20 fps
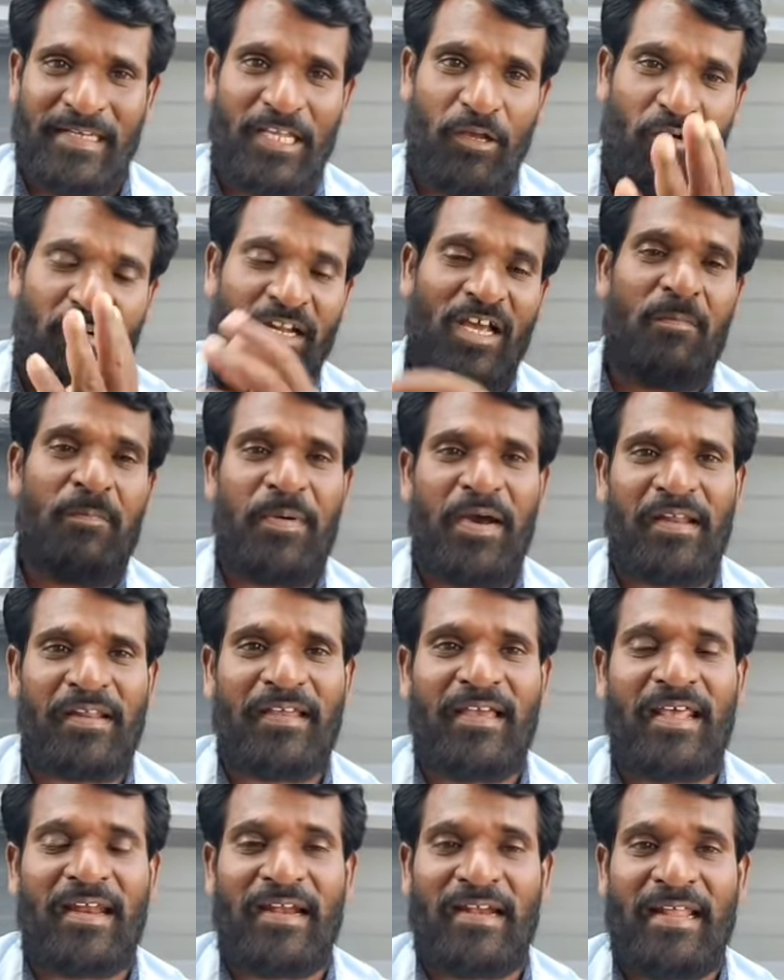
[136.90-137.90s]
நீங்கள் ஒன்றா
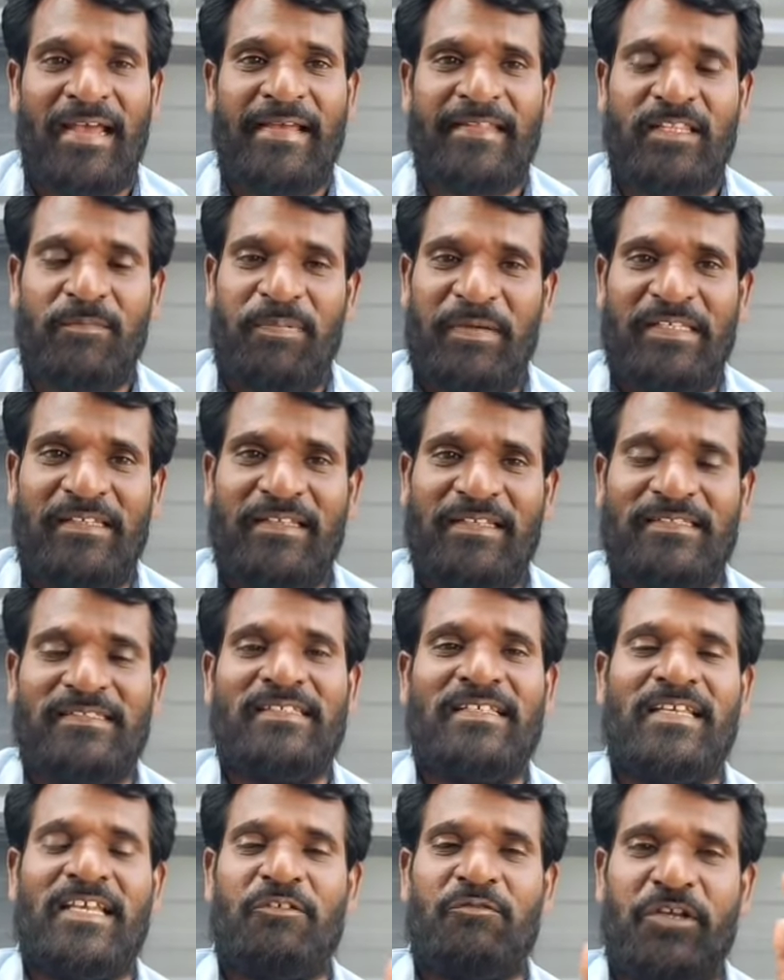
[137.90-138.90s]
பாருங்கள் ரெண்டாயிரத்தி
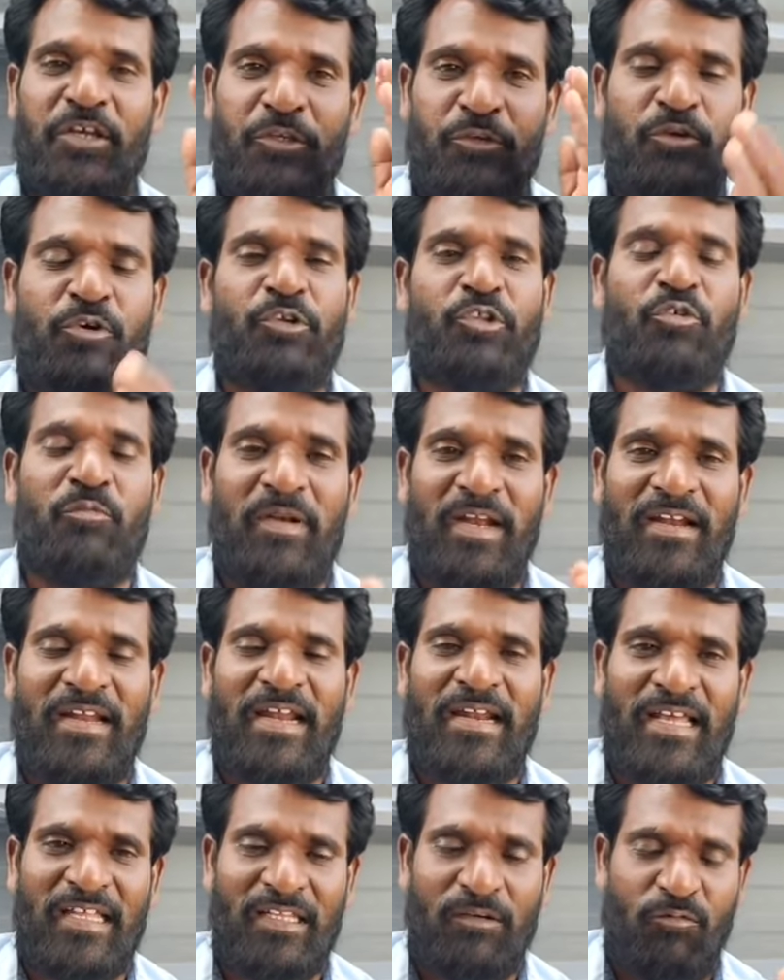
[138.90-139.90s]
பதினஞ்சு என்னுடைய யூடியூப்பில்
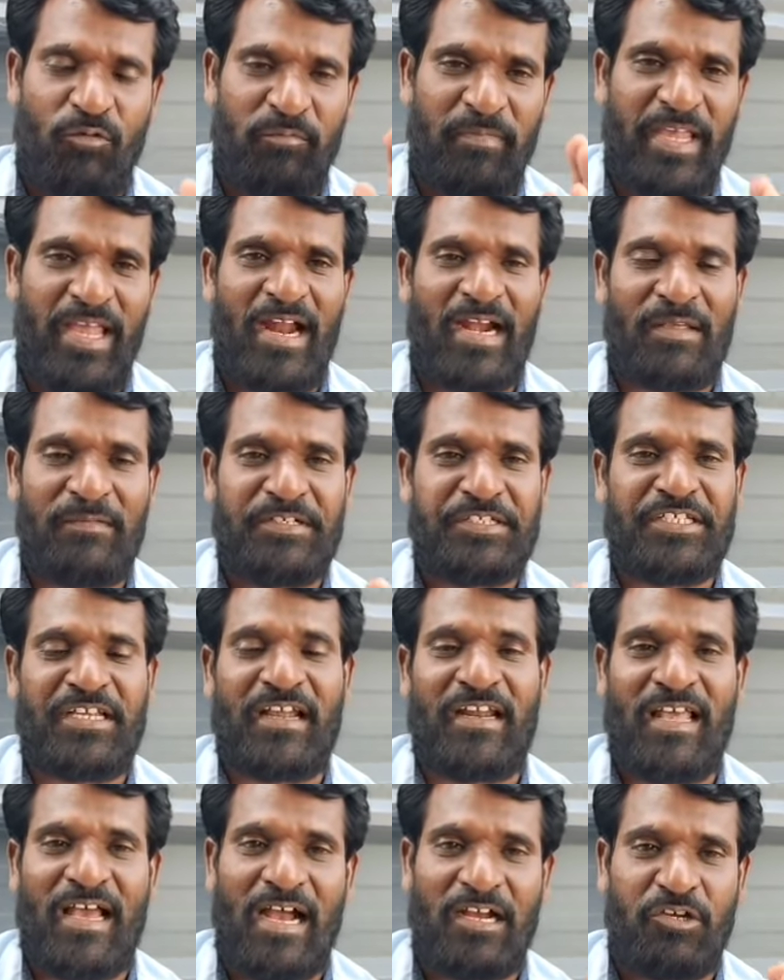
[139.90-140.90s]
நான் அதை உண்மையான
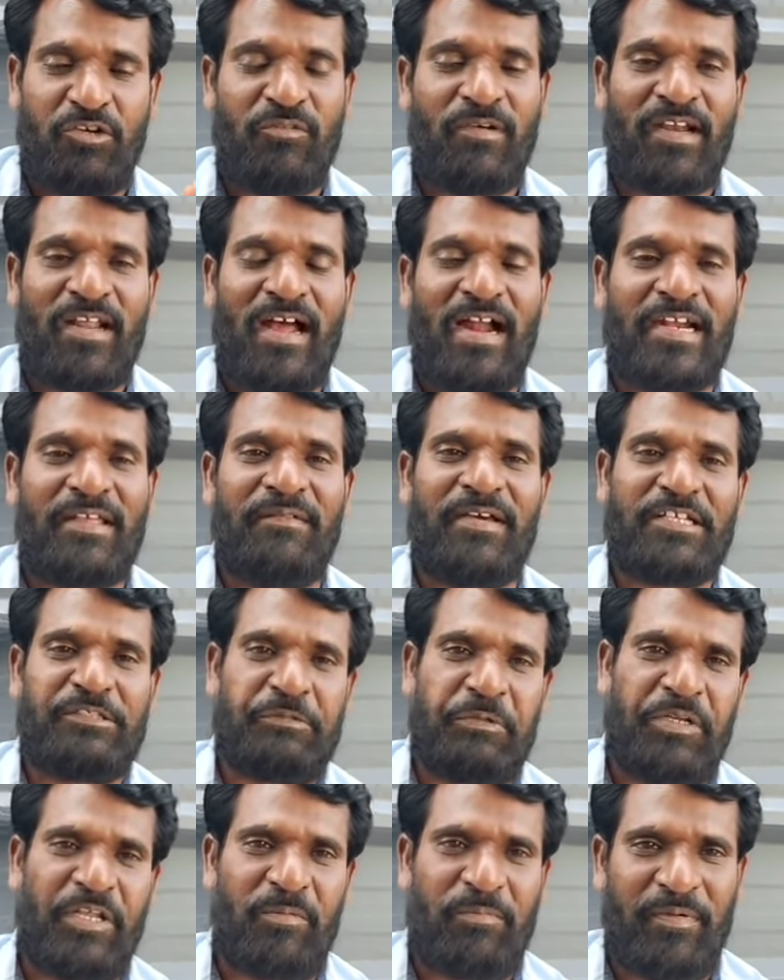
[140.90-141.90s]
விஷயங்களை அக்கு ஆணி வேற
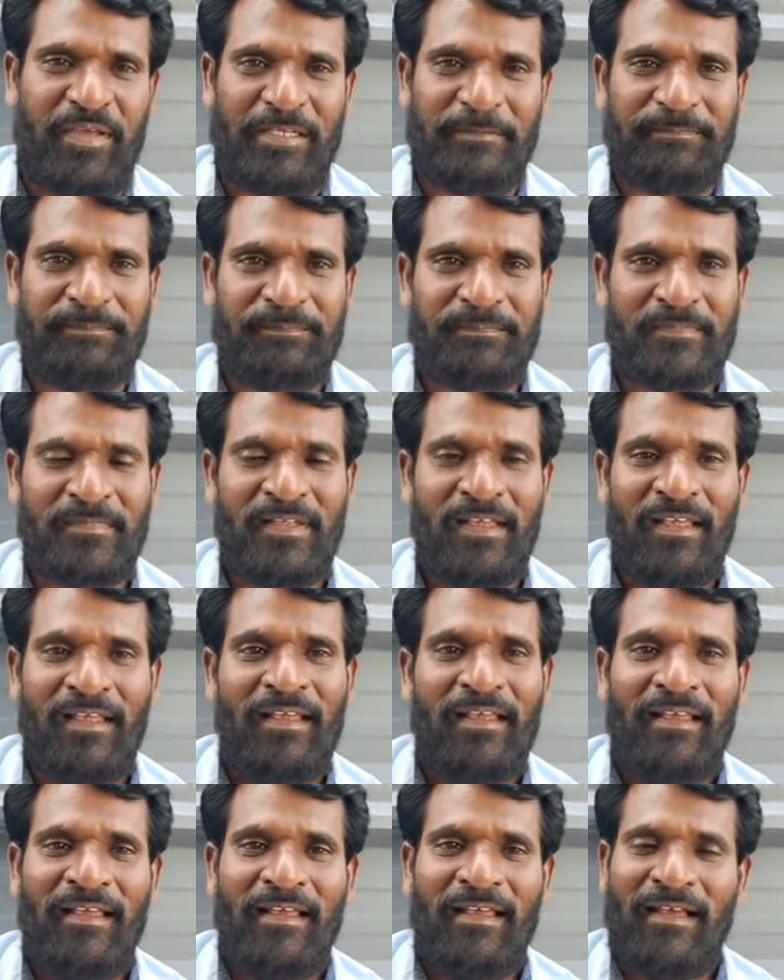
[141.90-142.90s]
சொல்லியிருப்பேன்
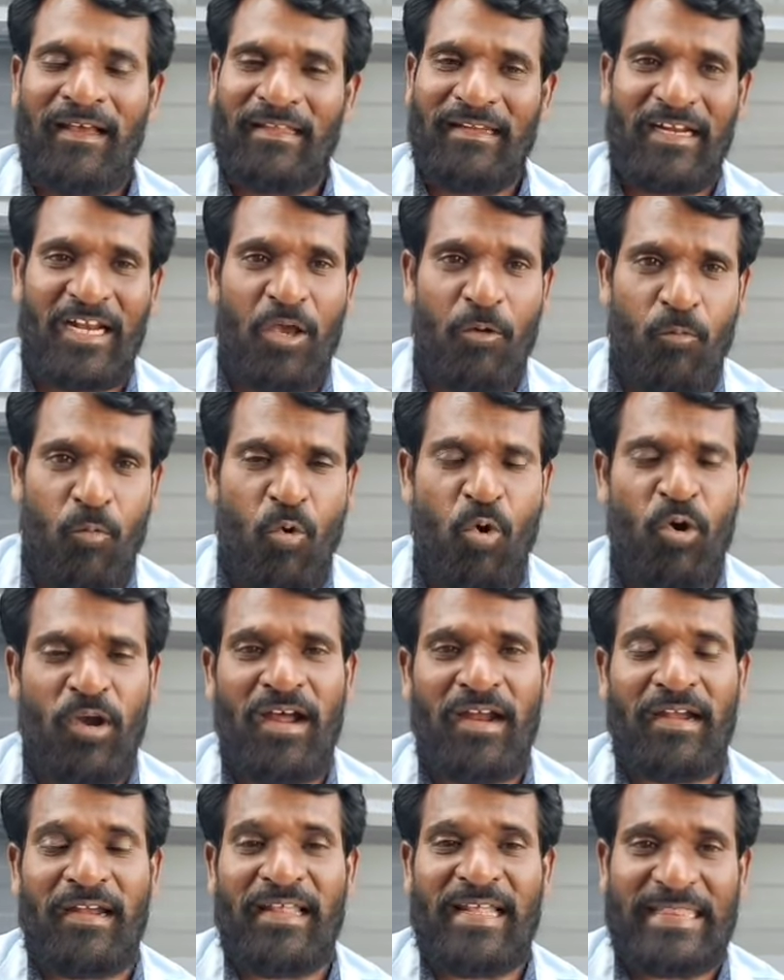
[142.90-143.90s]
அதனால
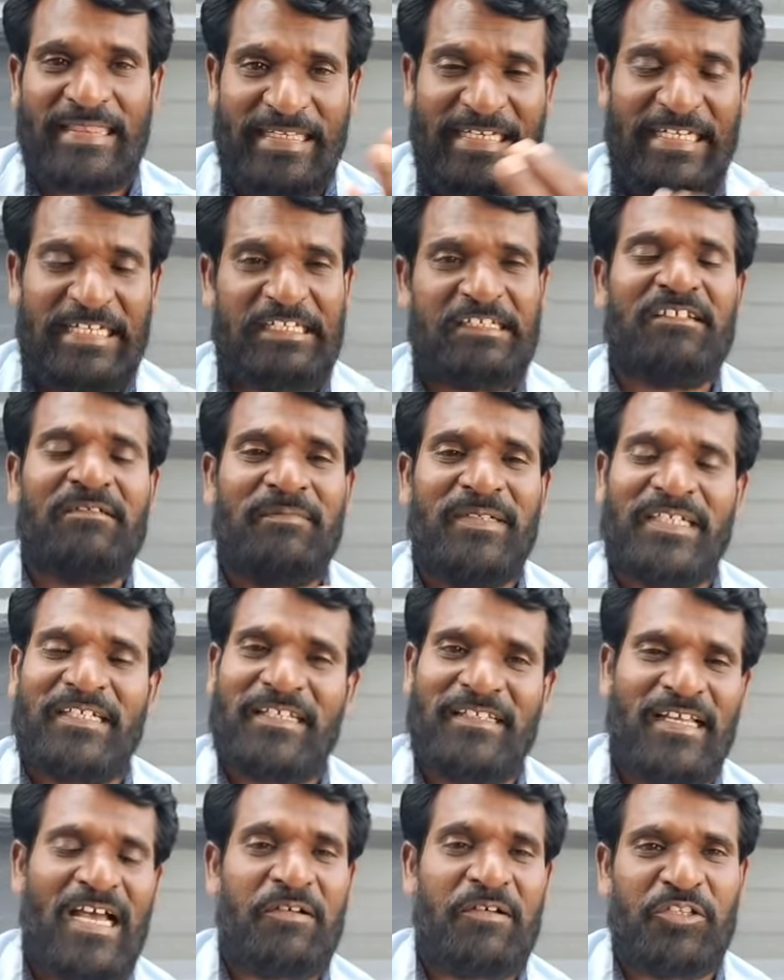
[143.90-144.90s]
ஊகான்ல
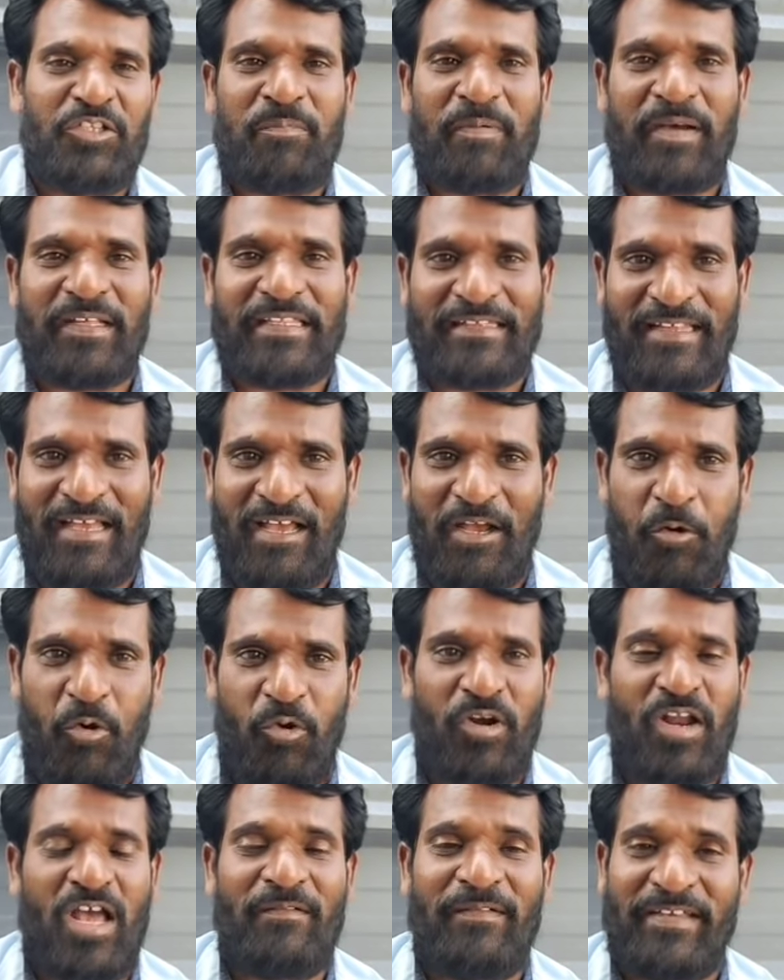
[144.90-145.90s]
திட்டமிட்டு தான் வந்து பாத்தீங்கன்னா
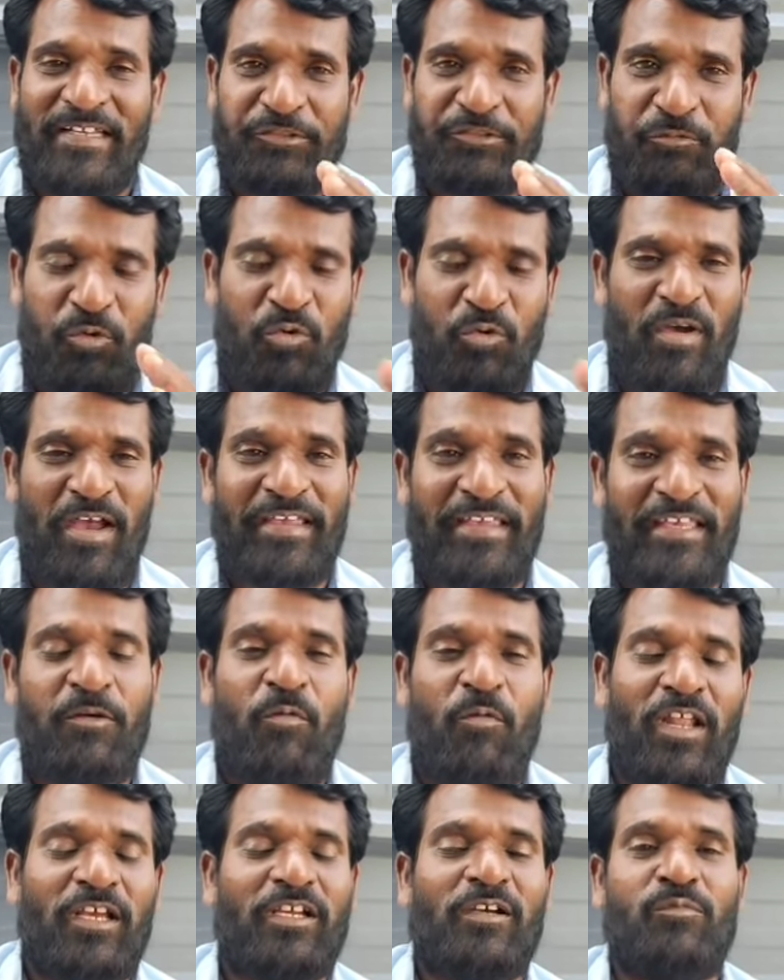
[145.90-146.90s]
கொரோனா வைரஸ் உருவாக்கி
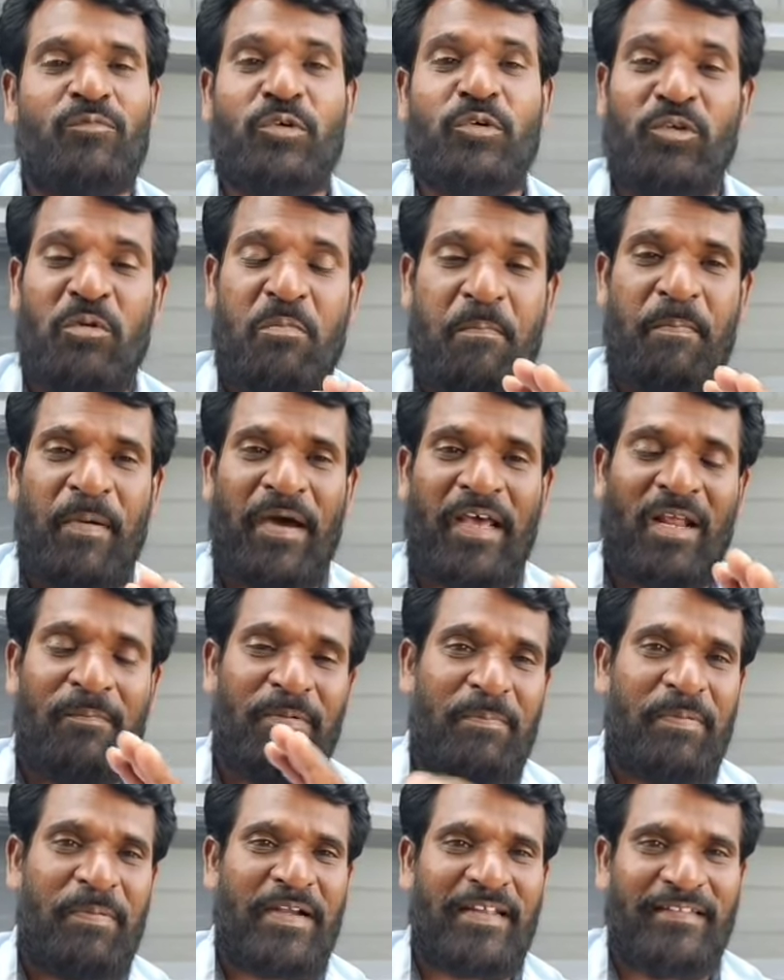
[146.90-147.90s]
உலகம் முழுவதும்
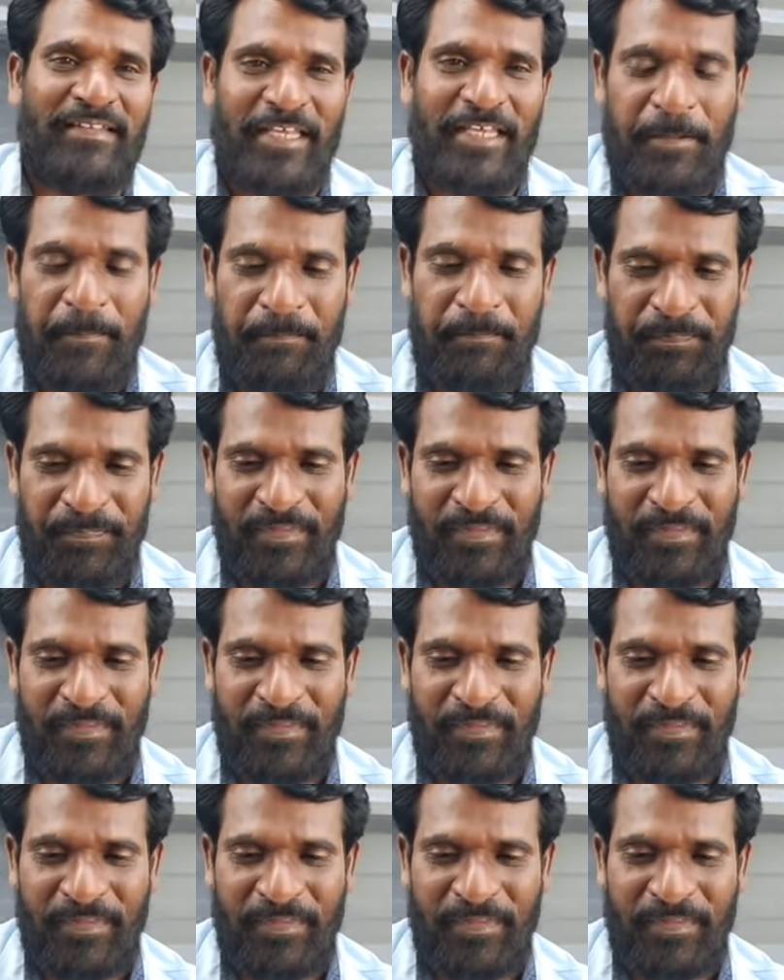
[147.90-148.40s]
பரப்பப்பட்டது